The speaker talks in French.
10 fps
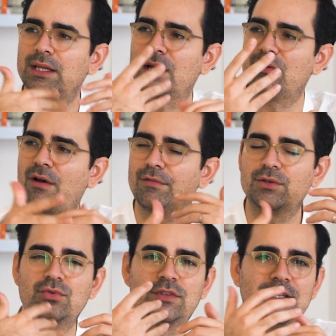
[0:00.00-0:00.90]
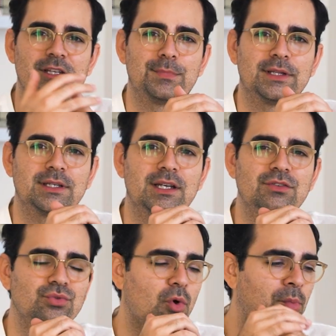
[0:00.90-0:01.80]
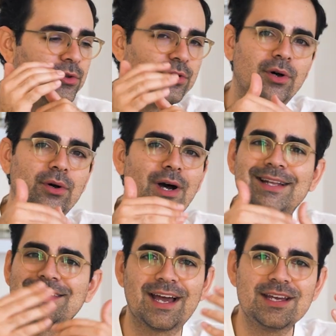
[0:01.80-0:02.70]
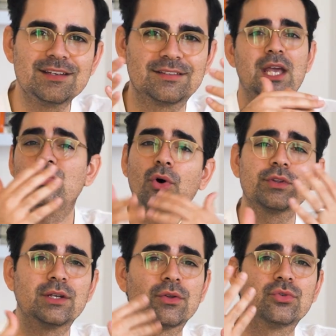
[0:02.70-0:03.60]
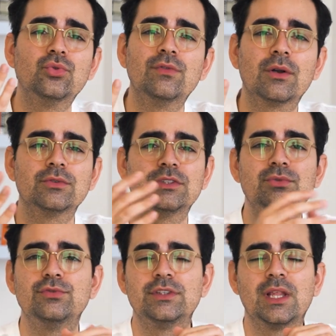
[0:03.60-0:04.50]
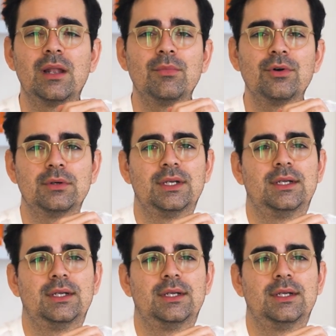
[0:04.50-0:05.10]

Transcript: d'avoir vécu cette expatriation en mode euh, rat race et de rentrer dans une nouvelle routine où finalement